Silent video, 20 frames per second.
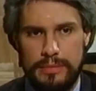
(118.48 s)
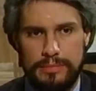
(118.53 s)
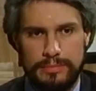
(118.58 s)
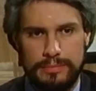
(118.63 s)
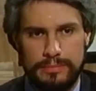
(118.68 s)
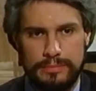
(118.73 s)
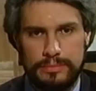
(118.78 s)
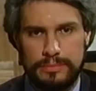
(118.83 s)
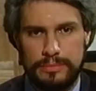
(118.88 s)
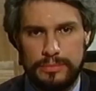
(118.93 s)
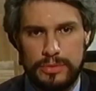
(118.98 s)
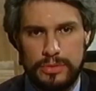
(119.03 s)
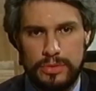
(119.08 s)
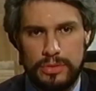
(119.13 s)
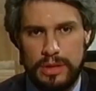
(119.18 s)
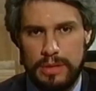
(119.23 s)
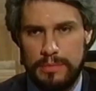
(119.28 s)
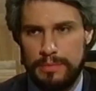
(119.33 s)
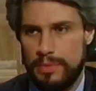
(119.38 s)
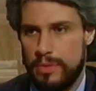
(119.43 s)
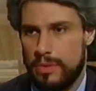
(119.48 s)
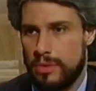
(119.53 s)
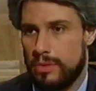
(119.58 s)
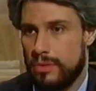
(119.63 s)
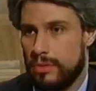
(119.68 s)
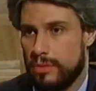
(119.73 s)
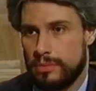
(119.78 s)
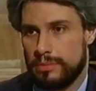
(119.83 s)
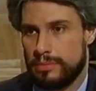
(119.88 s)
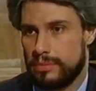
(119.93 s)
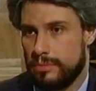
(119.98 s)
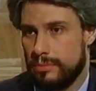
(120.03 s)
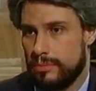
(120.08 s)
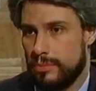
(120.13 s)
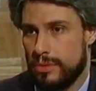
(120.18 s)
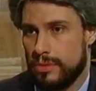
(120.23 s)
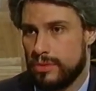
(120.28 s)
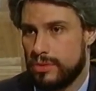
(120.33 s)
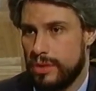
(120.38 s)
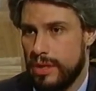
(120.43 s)
Я не знаю. Я и
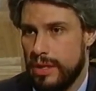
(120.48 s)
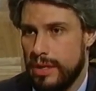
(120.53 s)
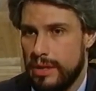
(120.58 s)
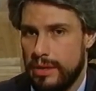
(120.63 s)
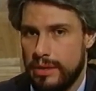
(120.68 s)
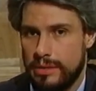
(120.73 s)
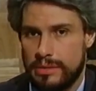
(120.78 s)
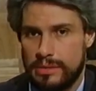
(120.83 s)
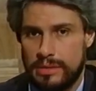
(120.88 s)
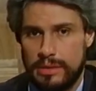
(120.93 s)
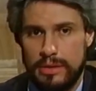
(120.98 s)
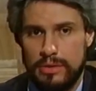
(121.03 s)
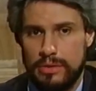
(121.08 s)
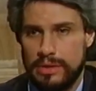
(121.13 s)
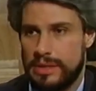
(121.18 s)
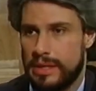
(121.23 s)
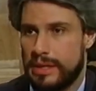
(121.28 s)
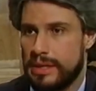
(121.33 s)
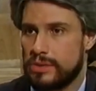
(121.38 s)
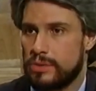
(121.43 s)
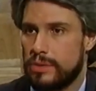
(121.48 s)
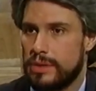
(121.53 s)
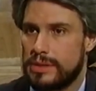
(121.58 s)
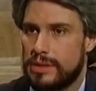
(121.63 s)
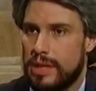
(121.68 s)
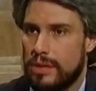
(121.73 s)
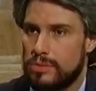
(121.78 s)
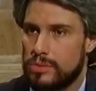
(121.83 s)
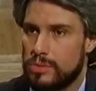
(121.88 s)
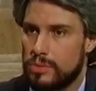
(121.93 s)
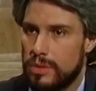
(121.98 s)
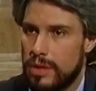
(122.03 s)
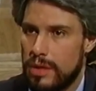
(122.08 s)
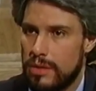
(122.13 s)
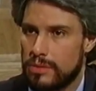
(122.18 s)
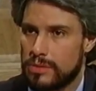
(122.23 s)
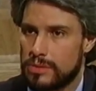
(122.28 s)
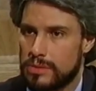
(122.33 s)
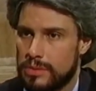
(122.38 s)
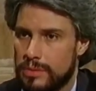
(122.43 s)
сам толком не понимаю. По-моему, они
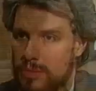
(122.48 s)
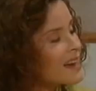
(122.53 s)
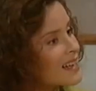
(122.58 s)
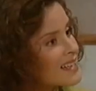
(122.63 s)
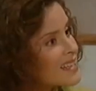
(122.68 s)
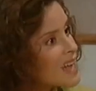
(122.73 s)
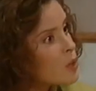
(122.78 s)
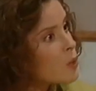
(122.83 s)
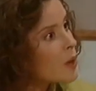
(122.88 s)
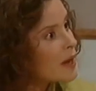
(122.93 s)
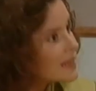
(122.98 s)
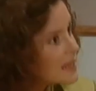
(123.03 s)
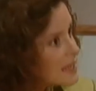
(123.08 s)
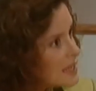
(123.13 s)
поженились в Штатах.